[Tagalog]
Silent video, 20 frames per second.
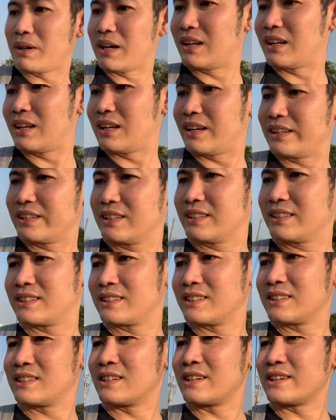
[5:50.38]
palay.
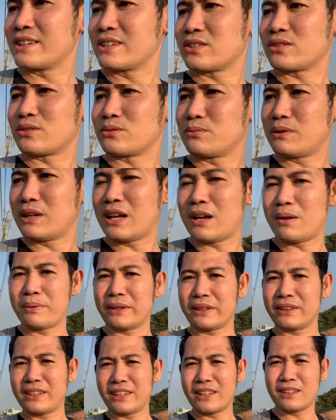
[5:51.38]
So
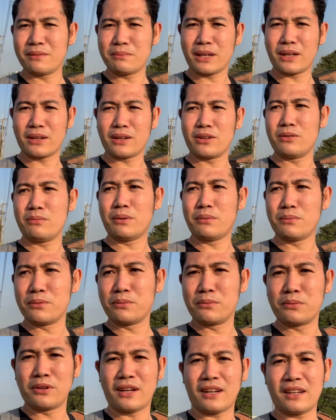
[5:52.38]
malapit na yan mag ano,
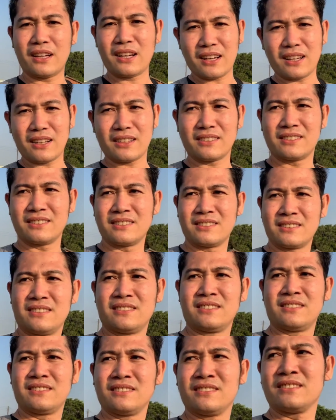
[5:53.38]
mamumulaklak.
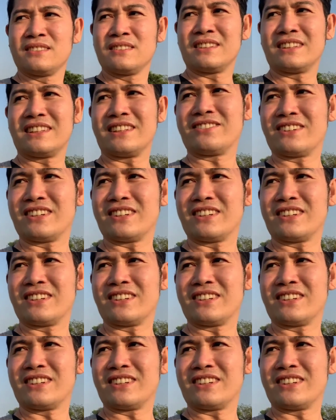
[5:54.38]
'Di